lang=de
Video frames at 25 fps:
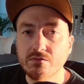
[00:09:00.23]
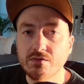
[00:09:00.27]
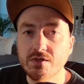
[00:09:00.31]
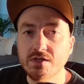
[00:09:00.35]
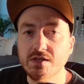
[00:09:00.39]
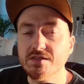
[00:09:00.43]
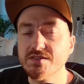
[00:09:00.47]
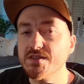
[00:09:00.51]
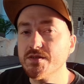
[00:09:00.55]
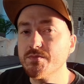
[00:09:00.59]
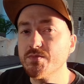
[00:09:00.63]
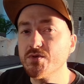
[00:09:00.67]
Wie
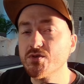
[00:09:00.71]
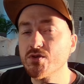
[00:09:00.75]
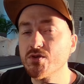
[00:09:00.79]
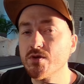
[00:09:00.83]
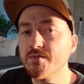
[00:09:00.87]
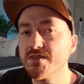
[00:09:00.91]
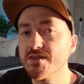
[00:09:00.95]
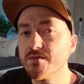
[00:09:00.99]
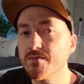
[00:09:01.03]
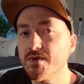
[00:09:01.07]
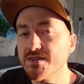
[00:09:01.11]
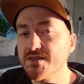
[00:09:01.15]
ihr seht, bekommt
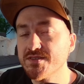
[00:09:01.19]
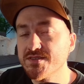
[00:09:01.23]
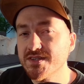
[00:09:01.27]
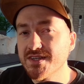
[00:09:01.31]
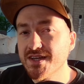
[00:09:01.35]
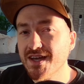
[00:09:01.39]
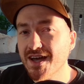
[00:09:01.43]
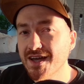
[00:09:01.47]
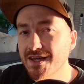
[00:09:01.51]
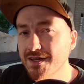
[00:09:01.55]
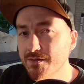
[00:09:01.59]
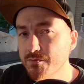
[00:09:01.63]
Sebastian
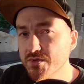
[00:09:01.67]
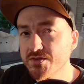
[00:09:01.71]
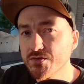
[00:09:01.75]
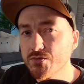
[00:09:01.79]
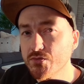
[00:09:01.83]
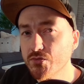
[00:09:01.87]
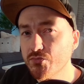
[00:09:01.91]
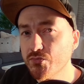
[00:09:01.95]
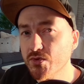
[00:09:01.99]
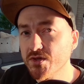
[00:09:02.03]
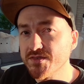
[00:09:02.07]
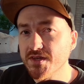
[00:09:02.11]
keinen Besuch
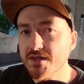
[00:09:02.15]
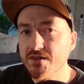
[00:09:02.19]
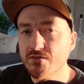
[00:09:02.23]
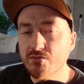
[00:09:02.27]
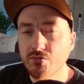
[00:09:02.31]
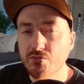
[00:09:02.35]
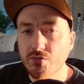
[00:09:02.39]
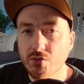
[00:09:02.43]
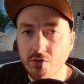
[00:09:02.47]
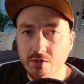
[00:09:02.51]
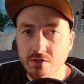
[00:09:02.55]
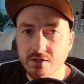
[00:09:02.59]
von seinen
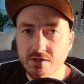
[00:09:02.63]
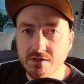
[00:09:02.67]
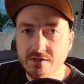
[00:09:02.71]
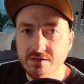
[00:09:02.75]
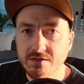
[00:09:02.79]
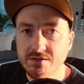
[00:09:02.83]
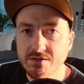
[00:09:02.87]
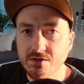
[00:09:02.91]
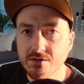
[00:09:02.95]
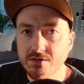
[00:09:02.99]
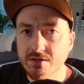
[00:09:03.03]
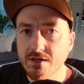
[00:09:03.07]
Freunden,
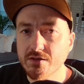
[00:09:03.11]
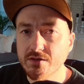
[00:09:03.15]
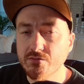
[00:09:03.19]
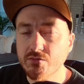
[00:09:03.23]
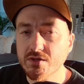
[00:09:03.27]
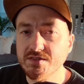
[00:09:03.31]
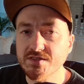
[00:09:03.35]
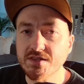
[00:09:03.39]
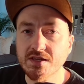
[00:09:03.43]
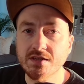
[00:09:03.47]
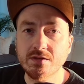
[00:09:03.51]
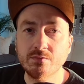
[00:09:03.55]
sondern
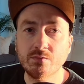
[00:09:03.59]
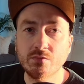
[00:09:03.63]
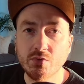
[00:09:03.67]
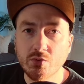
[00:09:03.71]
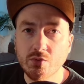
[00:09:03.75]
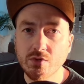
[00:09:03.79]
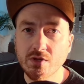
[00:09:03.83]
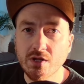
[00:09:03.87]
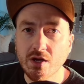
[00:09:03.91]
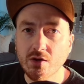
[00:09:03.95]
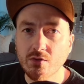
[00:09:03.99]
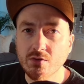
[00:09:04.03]
von seinem
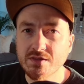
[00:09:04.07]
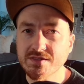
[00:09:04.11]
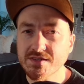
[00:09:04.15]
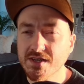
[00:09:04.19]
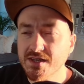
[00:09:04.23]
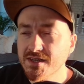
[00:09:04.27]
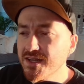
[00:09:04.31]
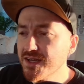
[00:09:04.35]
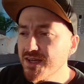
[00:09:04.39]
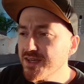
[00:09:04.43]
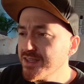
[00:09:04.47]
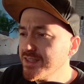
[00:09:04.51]
Bruder und
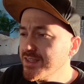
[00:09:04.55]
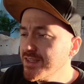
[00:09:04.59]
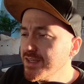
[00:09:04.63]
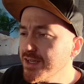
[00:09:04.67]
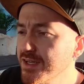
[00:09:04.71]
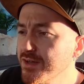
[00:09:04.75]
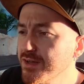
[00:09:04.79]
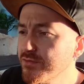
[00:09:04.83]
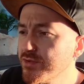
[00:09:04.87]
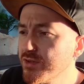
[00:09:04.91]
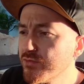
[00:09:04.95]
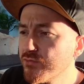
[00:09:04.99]
seiner
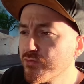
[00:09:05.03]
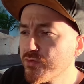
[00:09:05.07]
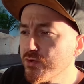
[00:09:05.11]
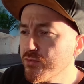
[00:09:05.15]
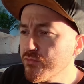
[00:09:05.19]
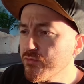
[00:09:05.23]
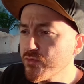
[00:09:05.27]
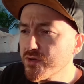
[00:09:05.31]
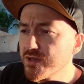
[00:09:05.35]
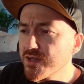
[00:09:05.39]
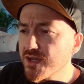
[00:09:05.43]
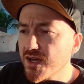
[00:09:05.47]
irgendwie
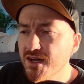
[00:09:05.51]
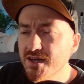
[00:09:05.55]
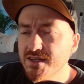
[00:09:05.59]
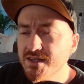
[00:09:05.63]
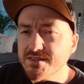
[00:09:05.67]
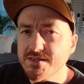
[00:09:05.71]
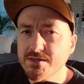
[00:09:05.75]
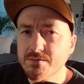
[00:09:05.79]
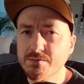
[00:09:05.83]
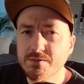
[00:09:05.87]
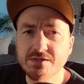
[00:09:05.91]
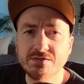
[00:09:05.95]

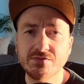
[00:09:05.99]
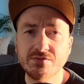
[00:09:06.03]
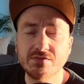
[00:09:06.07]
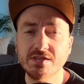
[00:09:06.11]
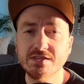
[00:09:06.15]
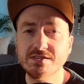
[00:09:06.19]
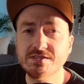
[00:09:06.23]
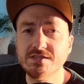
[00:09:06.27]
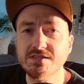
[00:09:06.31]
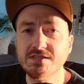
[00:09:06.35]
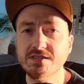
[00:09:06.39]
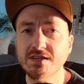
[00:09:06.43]
35- bis
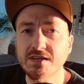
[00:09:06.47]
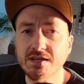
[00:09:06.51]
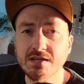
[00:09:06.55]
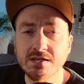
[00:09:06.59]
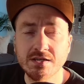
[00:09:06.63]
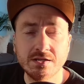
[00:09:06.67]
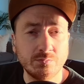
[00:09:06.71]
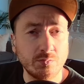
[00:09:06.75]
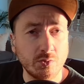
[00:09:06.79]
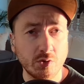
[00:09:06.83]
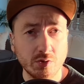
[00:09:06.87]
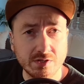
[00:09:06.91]

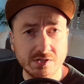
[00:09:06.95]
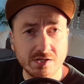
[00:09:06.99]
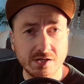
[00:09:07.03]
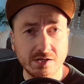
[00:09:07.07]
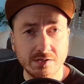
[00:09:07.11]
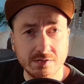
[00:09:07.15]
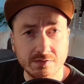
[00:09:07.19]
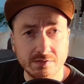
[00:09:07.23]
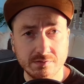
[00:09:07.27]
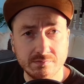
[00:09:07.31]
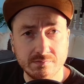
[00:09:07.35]
40-jährigen Mutter.